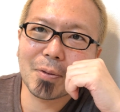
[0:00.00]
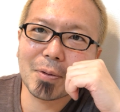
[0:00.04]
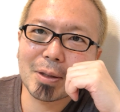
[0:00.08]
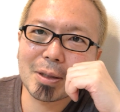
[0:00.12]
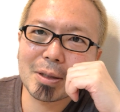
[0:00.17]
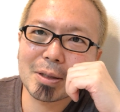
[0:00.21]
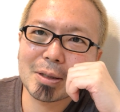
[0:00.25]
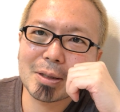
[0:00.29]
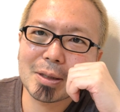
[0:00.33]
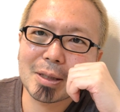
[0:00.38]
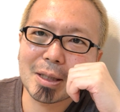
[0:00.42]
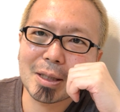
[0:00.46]
んな
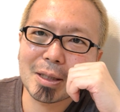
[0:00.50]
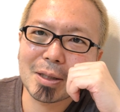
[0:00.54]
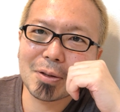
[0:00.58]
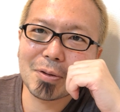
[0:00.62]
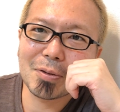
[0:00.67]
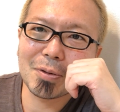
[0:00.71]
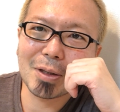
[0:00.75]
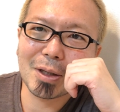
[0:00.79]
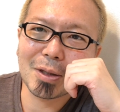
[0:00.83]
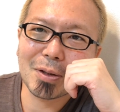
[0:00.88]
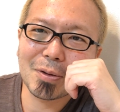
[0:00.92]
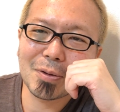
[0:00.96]
人生生きる
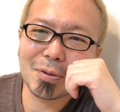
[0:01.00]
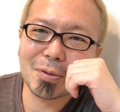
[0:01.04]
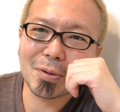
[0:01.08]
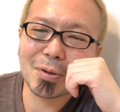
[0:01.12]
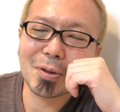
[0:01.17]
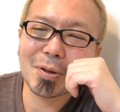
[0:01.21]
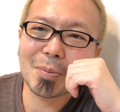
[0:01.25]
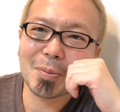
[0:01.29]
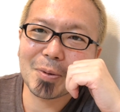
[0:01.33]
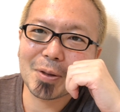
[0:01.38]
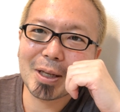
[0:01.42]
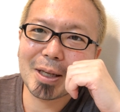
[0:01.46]
んだというこ
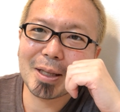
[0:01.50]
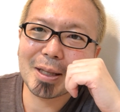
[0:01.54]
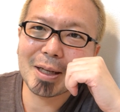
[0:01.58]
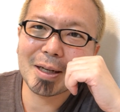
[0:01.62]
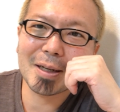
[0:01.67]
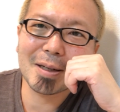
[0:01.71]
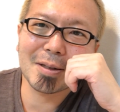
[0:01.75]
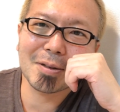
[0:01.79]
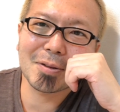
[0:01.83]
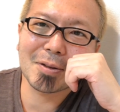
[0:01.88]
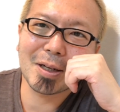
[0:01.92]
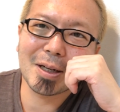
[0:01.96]
ともねなん
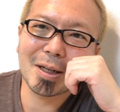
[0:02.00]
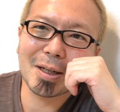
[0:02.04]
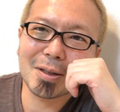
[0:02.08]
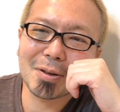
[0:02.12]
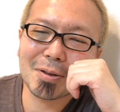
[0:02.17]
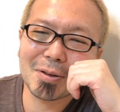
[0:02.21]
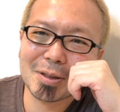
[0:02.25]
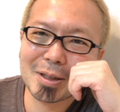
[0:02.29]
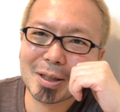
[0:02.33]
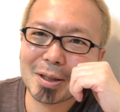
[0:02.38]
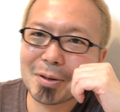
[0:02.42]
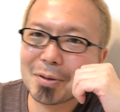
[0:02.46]
か
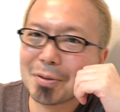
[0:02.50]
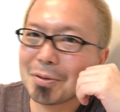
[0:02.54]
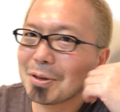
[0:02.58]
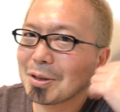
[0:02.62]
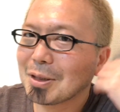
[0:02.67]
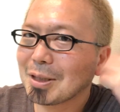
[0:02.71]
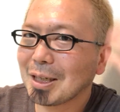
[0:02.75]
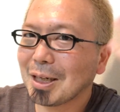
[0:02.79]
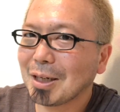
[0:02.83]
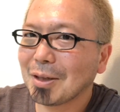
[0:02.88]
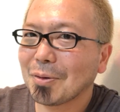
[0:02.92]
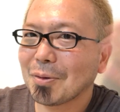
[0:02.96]
クライアントさんと
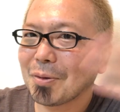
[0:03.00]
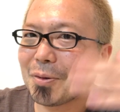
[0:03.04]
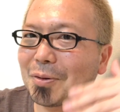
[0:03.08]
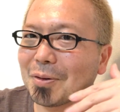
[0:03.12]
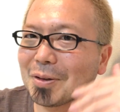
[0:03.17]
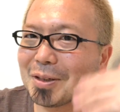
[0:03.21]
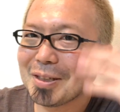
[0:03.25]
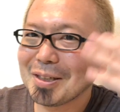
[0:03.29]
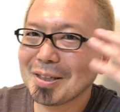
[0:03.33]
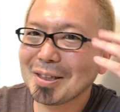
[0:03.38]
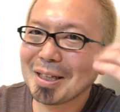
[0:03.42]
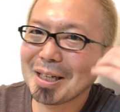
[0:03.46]
しっかりとこの
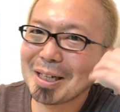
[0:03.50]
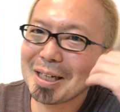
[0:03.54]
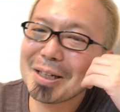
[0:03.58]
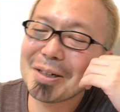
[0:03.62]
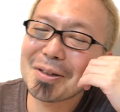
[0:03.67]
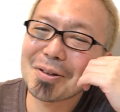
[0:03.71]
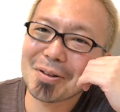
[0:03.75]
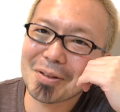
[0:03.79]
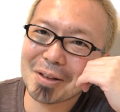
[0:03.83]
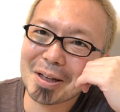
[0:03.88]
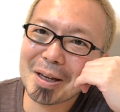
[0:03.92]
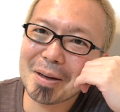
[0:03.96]
意識できる
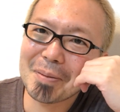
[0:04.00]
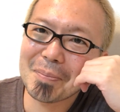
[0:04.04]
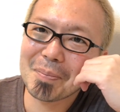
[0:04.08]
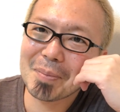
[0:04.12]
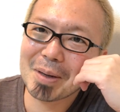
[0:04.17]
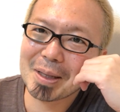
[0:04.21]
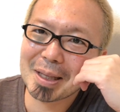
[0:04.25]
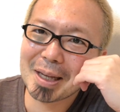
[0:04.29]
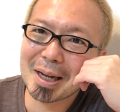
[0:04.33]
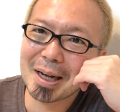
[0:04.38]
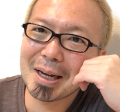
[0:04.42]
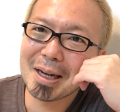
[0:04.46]
とね
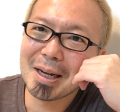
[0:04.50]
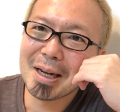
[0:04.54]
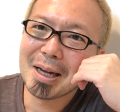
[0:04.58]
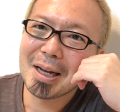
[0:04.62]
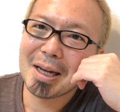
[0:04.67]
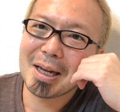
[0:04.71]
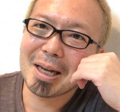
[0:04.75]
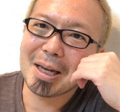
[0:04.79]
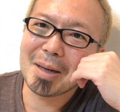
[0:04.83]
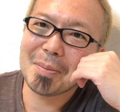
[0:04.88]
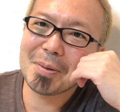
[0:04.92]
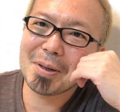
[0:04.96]
また
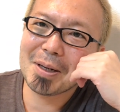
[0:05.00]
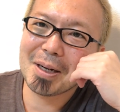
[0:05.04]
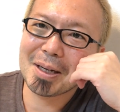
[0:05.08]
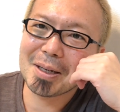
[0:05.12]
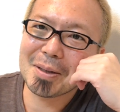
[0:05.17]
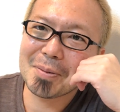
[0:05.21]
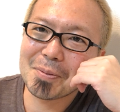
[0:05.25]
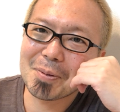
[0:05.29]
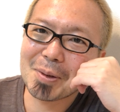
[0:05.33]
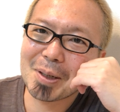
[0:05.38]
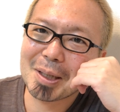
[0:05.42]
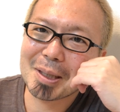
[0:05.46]
未来
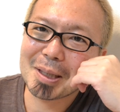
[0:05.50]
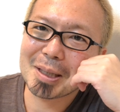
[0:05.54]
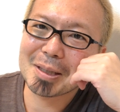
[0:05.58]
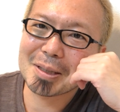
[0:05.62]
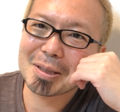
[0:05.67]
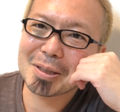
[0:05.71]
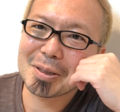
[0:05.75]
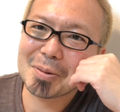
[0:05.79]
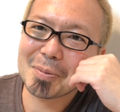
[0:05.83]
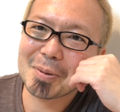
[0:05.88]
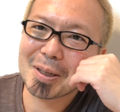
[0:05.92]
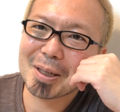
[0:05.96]
に向かって
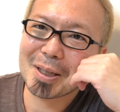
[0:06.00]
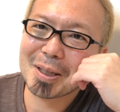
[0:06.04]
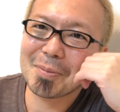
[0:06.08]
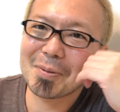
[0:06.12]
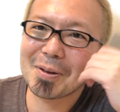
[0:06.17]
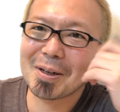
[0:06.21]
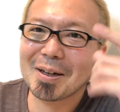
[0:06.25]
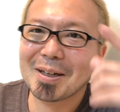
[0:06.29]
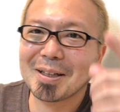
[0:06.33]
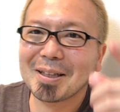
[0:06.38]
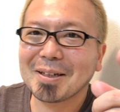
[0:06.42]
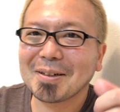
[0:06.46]
進み方も
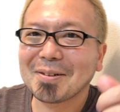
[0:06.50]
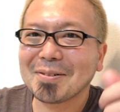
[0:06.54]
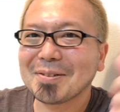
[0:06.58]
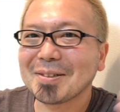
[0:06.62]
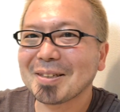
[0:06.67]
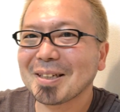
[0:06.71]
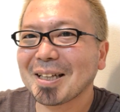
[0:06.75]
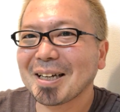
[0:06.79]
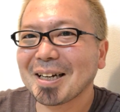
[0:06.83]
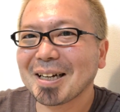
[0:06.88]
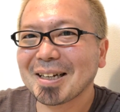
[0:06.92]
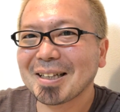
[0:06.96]
変わってくるん
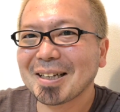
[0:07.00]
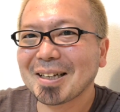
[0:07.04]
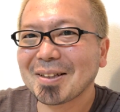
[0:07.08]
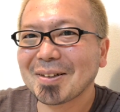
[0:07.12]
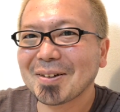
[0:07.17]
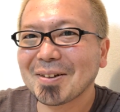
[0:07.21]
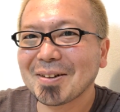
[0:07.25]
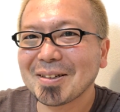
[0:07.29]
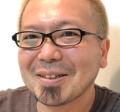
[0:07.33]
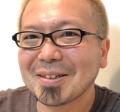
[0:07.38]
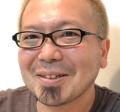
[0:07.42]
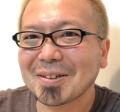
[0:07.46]
じゃないかなと
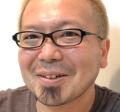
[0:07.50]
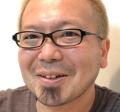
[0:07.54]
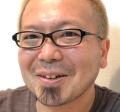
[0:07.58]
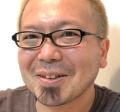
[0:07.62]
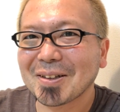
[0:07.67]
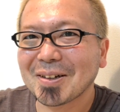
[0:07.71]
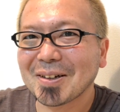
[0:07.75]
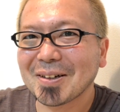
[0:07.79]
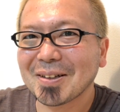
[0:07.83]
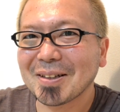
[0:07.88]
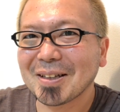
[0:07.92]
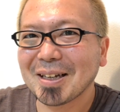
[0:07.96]
いうこ
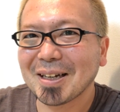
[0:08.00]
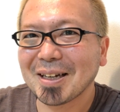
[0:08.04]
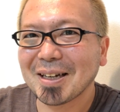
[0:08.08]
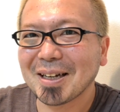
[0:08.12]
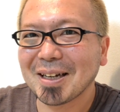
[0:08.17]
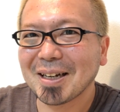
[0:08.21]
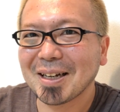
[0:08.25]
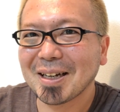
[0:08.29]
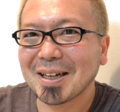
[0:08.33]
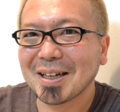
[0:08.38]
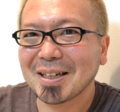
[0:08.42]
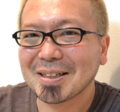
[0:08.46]
と
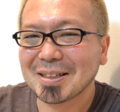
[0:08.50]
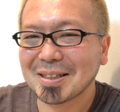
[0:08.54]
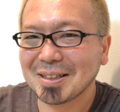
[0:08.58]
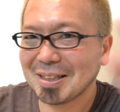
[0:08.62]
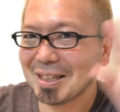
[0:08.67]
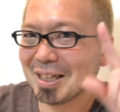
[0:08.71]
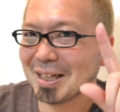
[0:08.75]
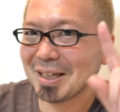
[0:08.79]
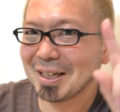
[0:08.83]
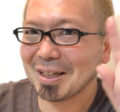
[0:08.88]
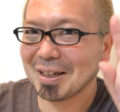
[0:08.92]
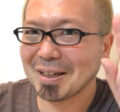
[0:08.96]
です。
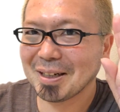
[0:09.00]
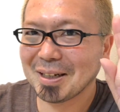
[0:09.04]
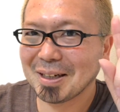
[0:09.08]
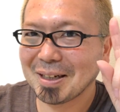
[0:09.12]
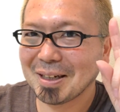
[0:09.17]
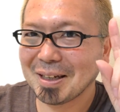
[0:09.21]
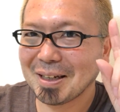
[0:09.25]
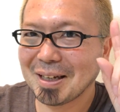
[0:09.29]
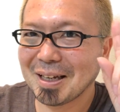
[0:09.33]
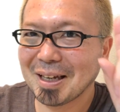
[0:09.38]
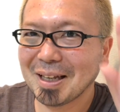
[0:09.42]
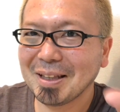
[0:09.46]
ぜひ
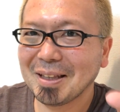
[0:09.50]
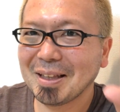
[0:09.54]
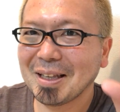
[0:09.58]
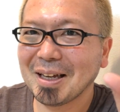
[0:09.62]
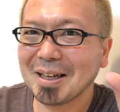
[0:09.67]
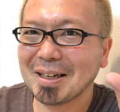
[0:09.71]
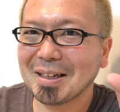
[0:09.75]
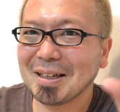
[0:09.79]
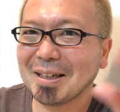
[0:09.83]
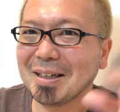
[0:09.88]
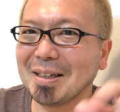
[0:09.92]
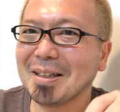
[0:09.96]
原
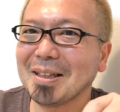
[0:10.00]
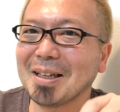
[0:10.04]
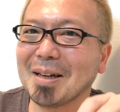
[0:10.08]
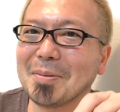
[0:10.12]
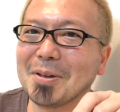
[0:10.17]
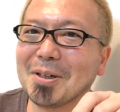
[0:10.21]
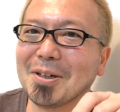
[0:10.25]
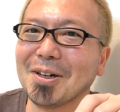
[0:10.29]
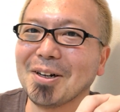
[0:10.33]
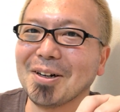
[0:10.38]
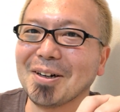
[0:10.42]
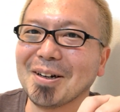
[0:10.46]
点
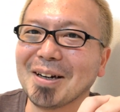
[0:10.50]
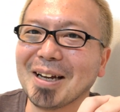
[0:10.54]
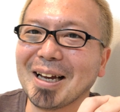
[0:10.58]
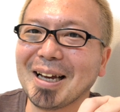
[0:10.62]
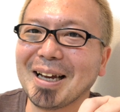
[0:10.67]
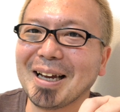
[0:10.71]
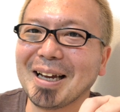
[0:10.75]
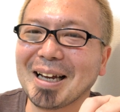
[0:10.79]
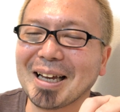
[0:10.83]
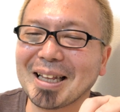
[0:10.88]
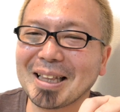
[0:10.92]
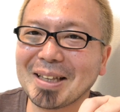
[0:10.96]
インタビュー、
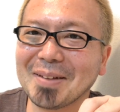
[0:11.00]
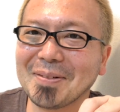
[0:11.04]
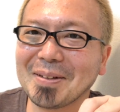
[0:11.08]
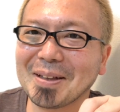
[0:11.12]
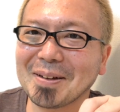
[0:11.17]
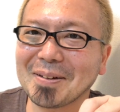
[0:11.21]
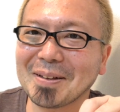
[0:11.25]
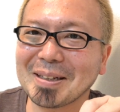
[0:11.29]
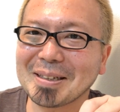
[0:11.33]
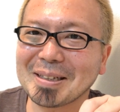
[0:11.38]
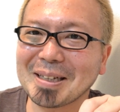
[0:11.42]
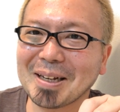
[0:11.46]
えー、やってみて
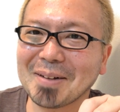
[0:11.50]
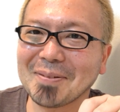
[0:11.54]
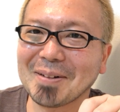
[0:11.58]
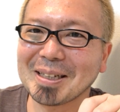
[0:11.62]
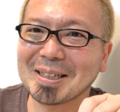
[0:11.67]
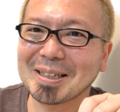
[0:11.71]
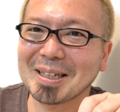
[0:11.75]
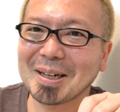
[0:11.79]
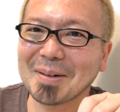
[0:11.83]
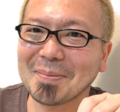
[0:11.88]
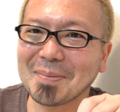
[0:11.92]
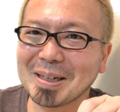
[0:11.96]
くださいま
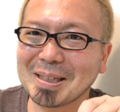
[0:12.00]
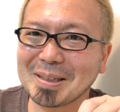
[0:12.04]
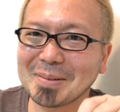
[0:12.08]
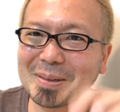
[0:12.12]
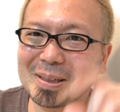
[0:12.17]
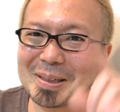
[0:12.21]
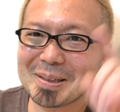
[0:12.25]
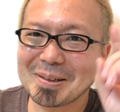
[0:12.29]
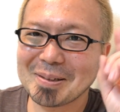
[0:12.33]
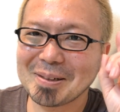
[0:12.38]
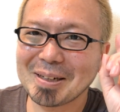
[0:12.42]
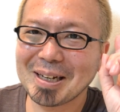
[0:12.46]
せ。ますま
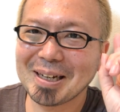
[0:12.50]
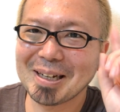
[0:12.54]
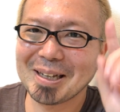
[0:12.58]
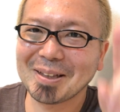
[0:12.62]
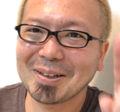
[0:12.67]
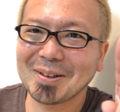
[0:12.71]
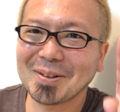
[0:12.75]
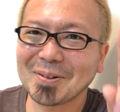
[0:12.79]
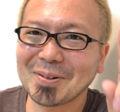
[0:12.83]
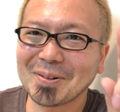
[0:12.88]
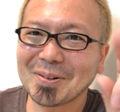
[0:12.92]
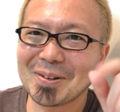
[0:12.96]
す
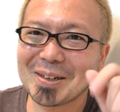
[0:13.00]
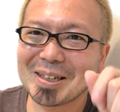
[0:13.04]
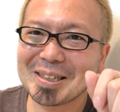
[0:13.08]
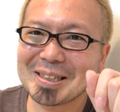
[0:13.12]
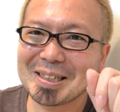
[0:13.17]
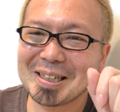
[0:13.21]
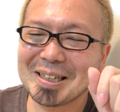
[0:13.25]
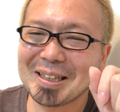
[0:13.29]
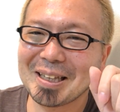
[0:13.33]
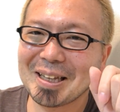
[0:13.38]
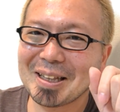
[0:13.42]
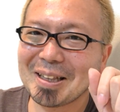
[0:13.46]
イアントのことが好
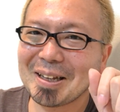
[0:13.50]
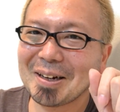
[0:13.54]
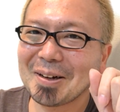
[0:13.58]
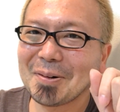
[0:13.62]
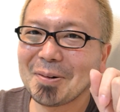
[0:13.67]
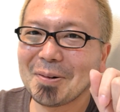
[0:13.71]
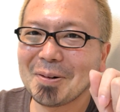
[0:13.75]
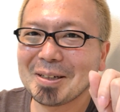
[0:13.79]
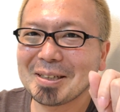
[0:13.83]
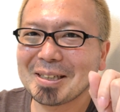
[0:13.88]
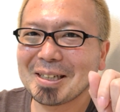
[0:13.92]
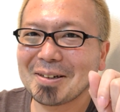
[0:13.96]
きになったり
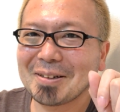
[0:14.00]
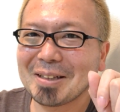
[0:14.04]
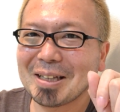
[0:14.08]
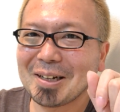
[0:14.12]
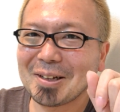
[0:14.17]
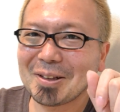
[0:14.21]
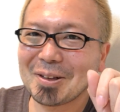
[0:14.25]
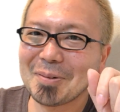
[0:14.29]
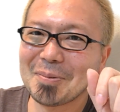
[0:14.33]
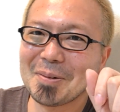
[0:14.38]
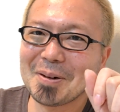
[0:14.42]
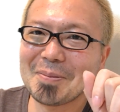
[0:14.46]
応援したくな
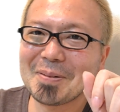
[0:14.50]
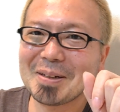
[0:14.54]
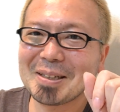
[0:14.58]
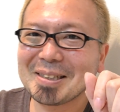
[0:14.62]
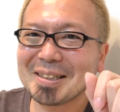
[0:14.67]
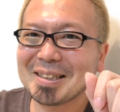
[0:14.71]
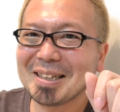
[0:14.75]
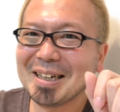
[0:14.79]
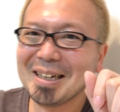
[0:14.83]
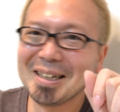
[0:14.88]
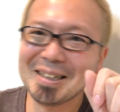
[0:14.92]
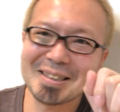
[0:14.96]
ると思いま
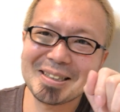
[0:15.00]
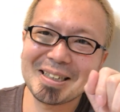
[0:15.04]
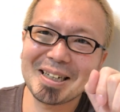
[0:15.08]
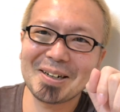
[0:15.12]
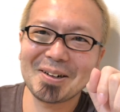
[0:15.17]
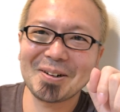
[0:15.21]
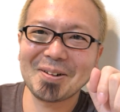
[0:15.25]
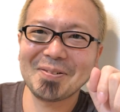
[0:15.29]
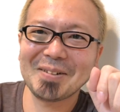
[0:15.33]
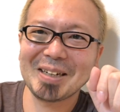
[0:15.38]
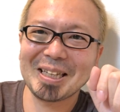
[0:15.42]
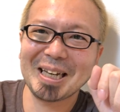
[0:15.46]
す参
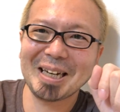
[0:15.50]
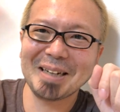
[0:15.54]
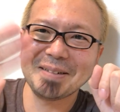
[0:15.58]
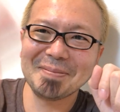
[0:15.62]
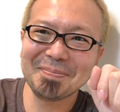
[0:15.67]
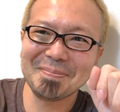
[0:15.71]
考まで